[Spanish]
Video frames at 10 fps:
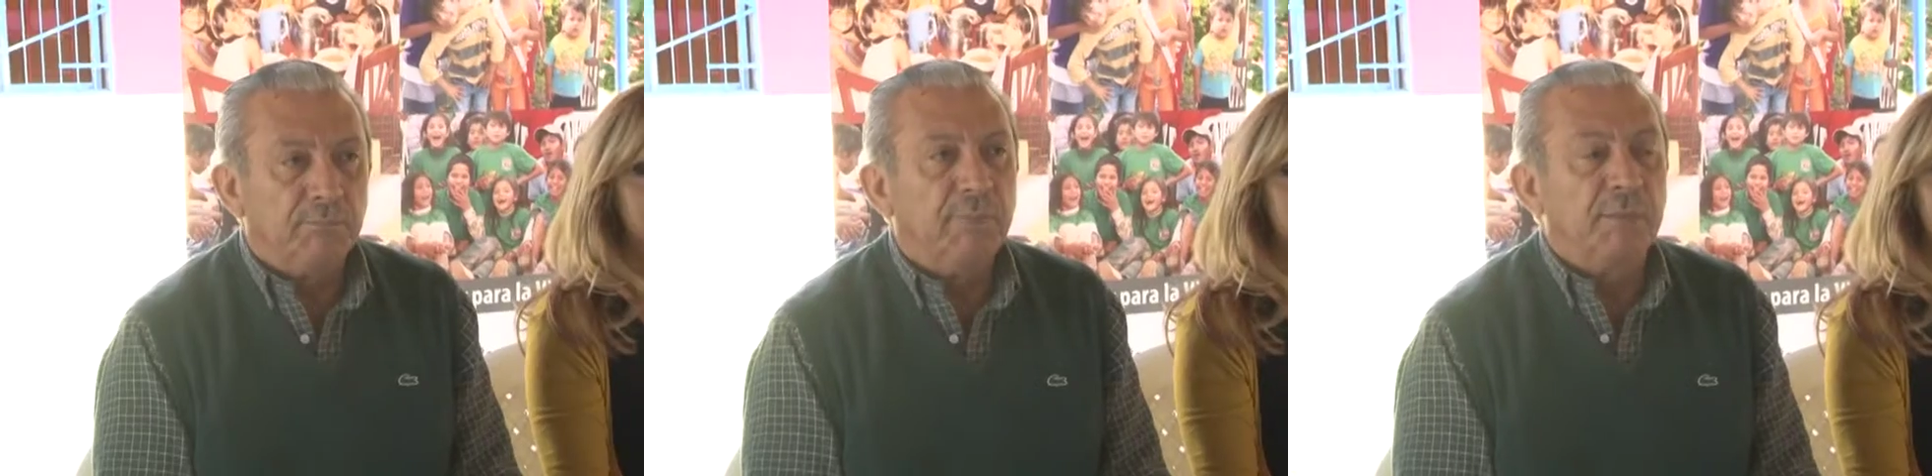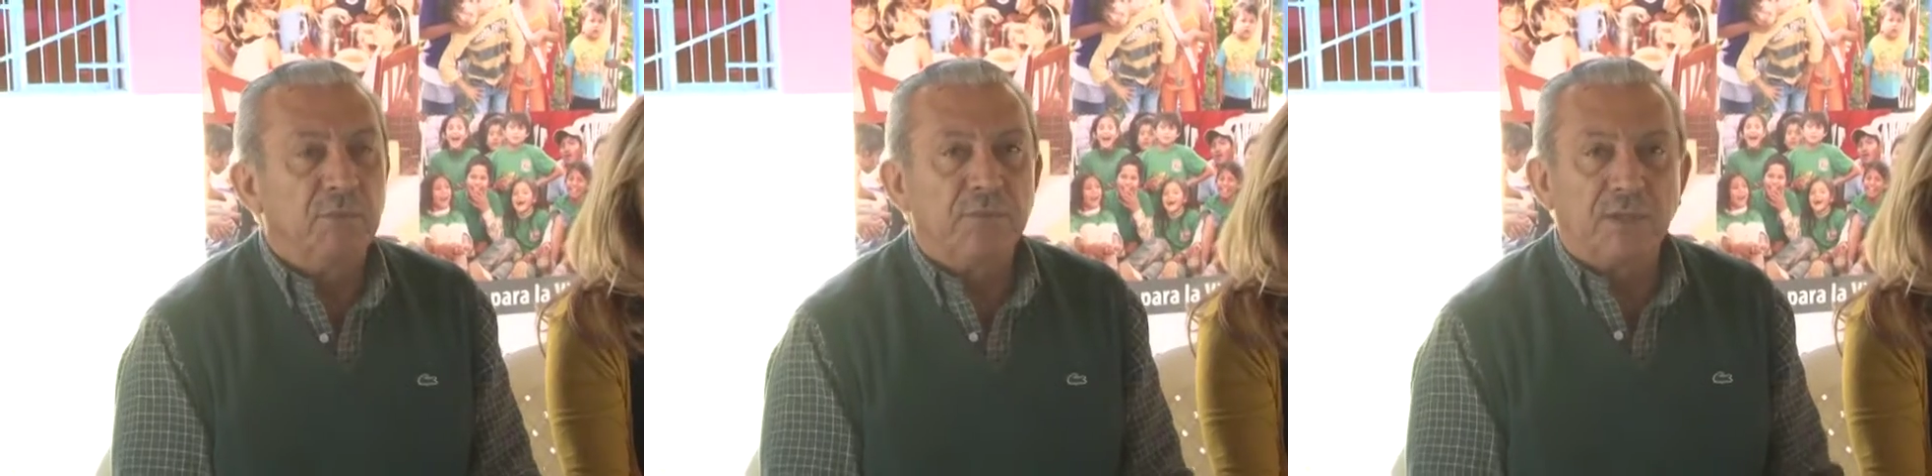
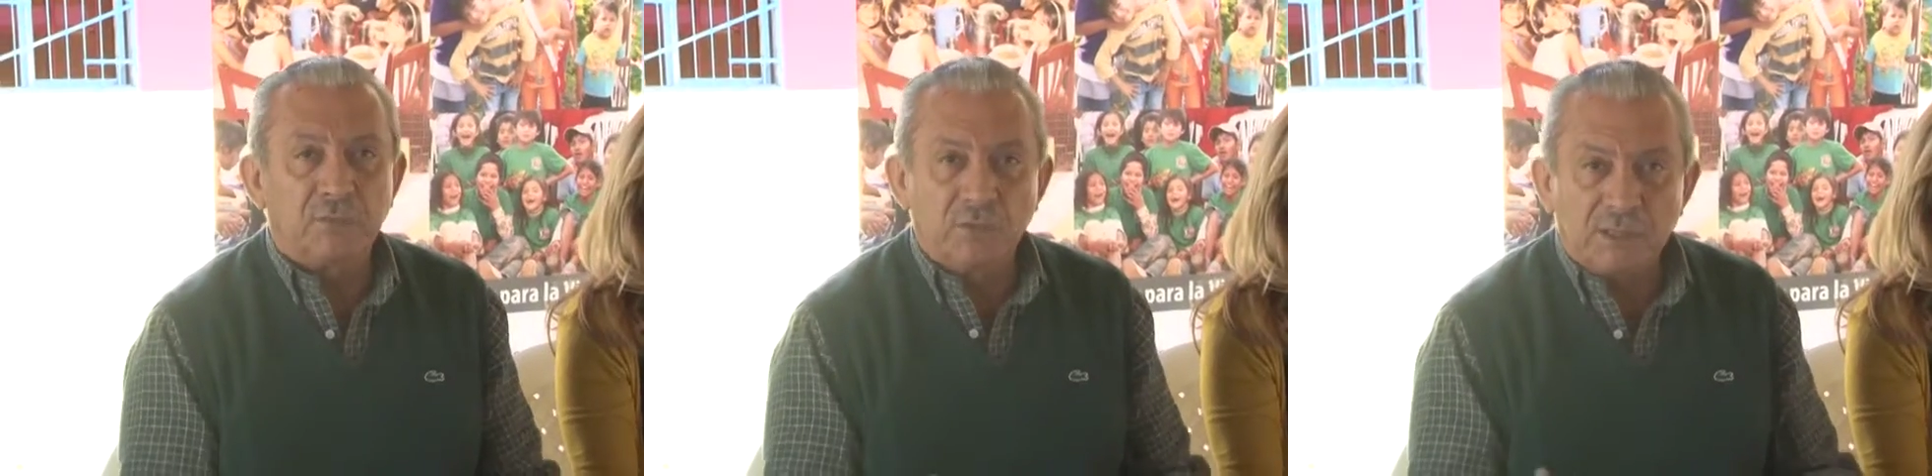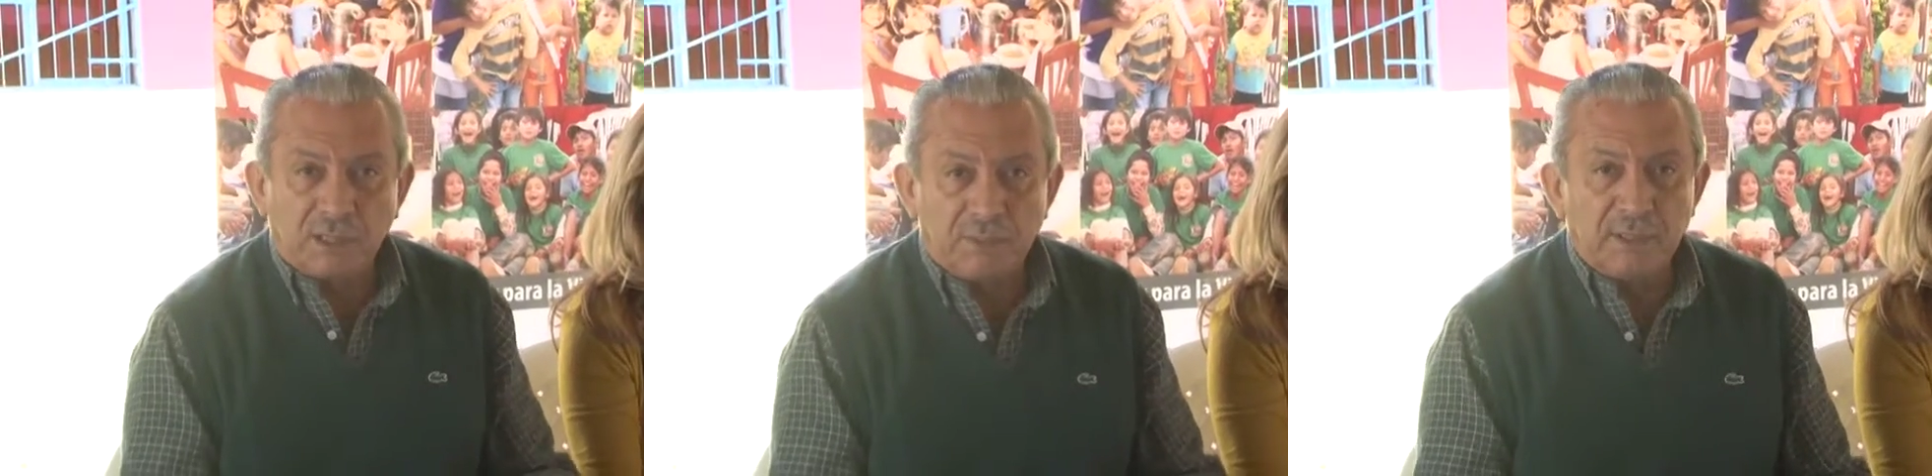Vemos
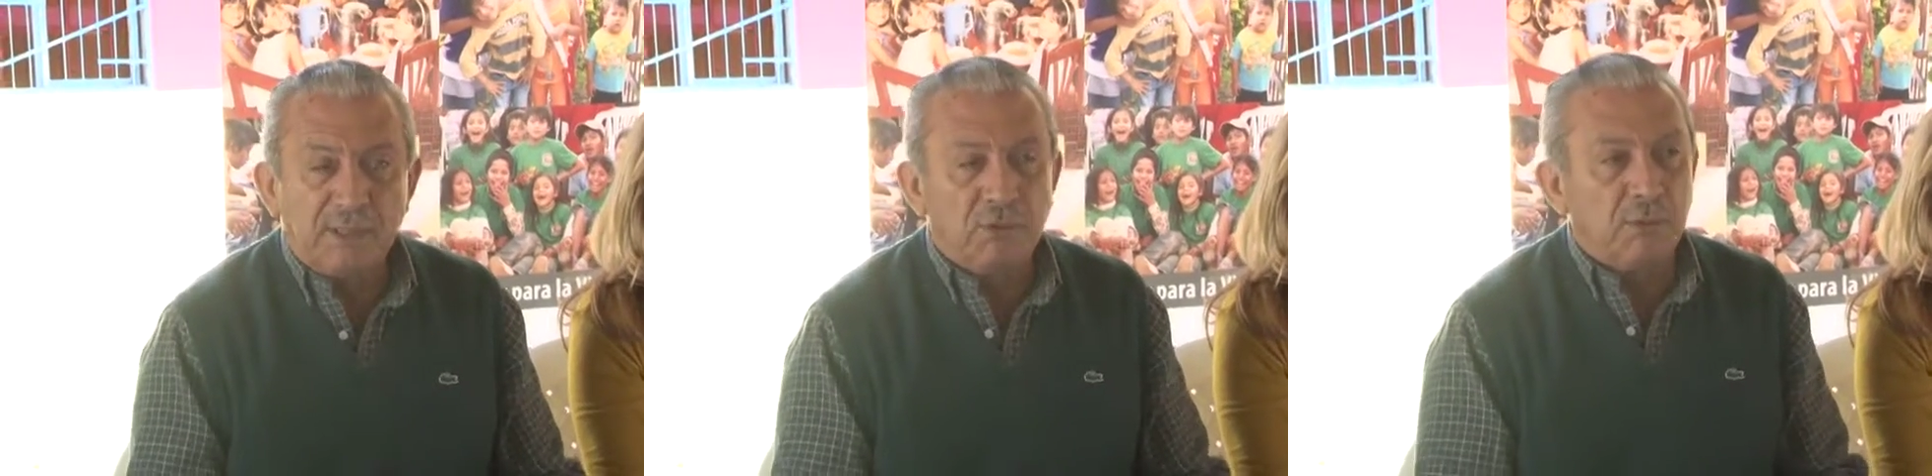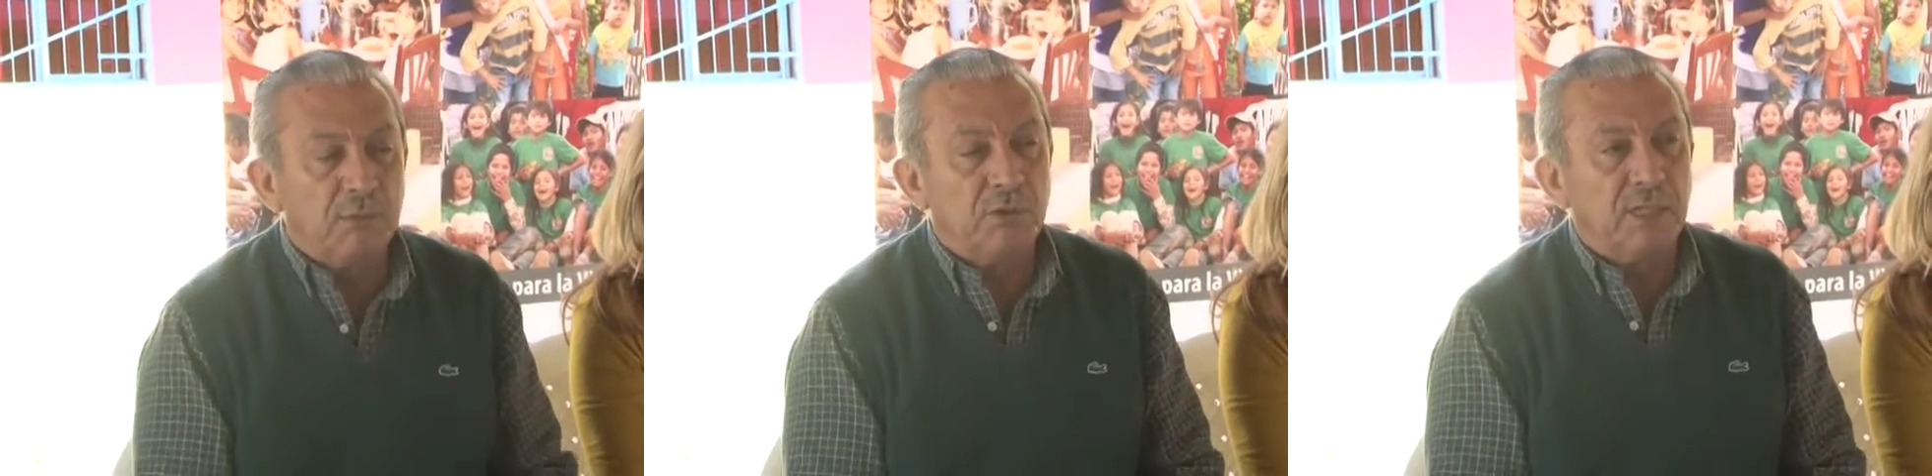frecuentemente y
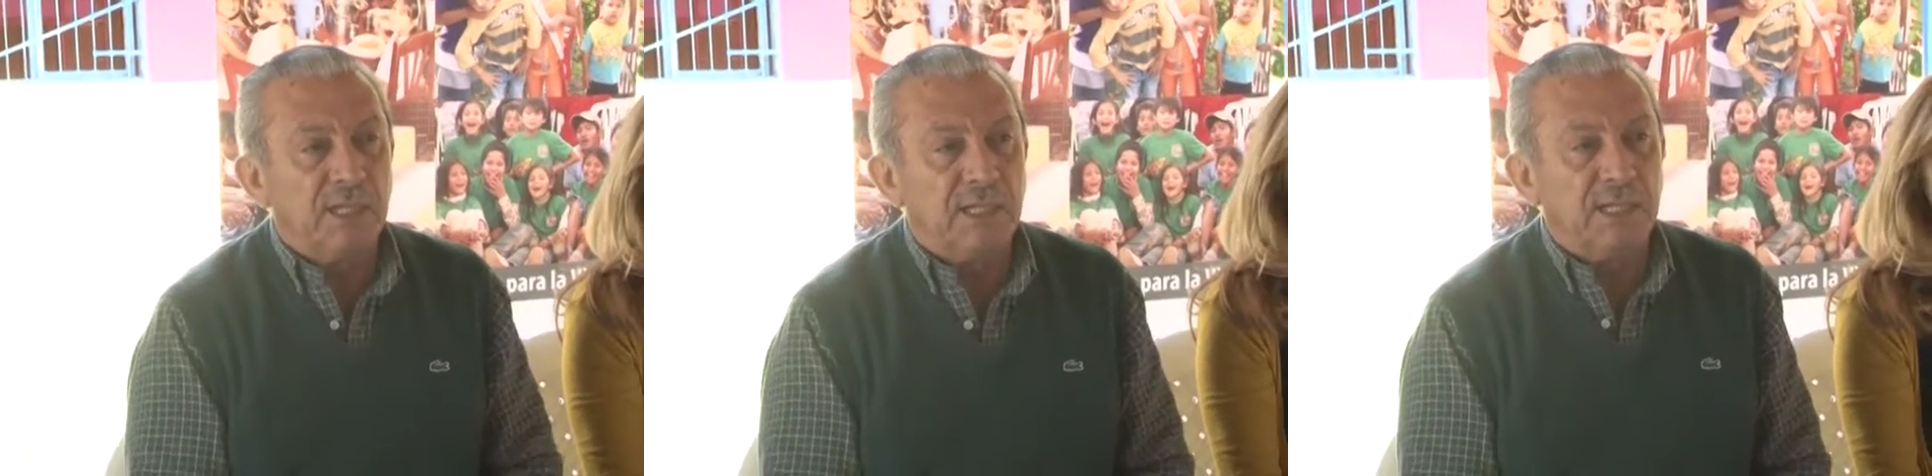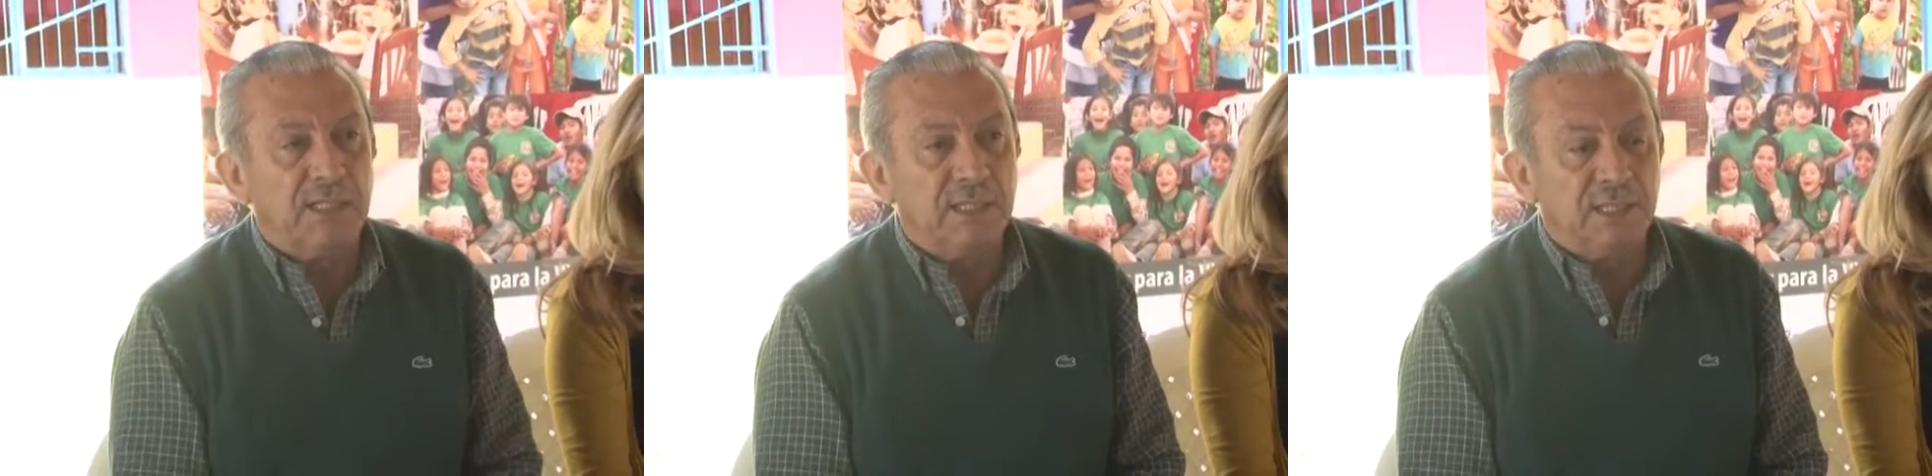lo vemos en las
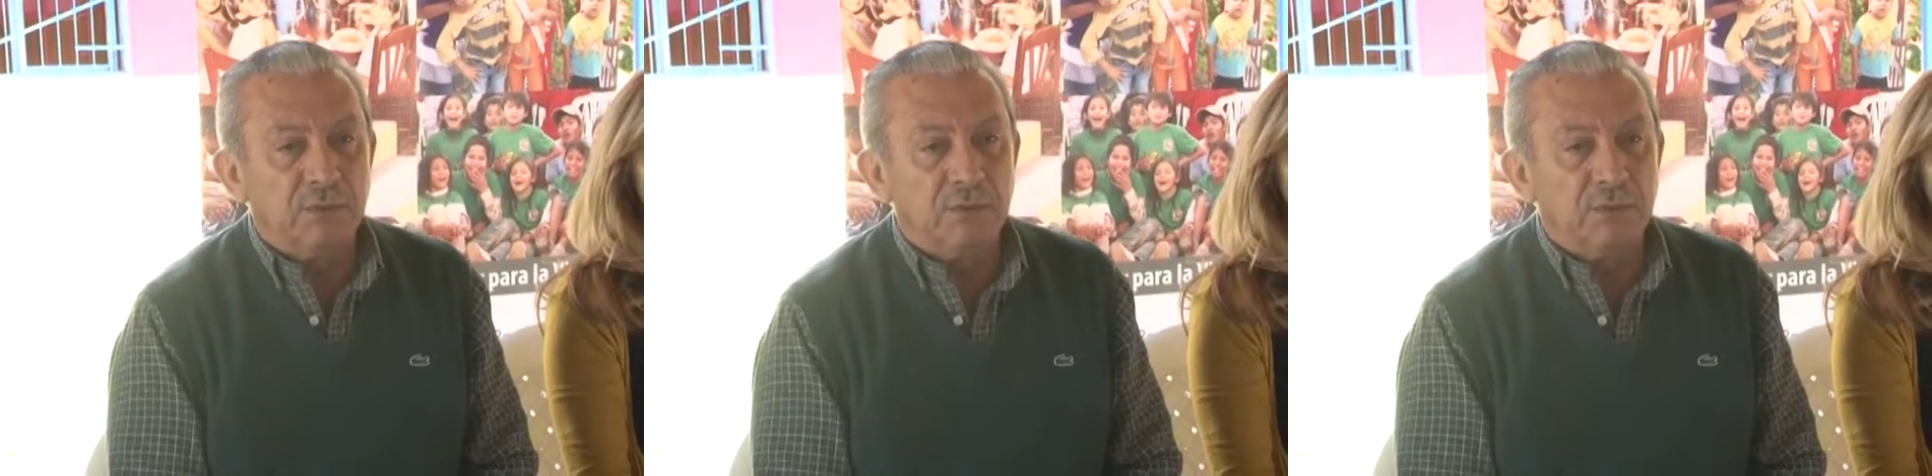calles